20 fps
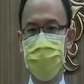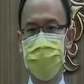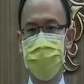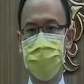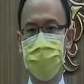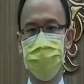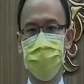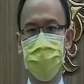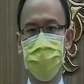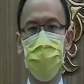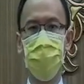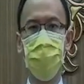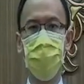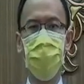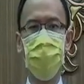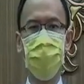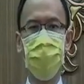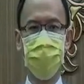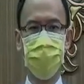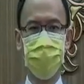在这
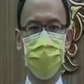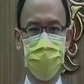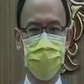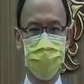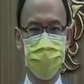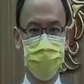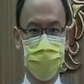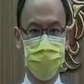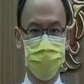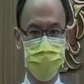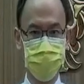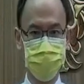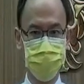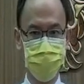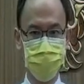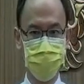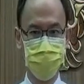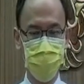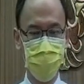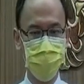患难当中
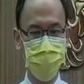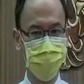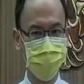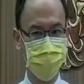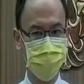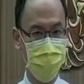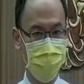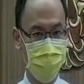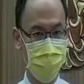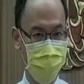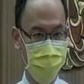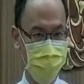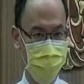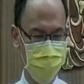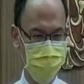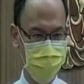碰不到爱，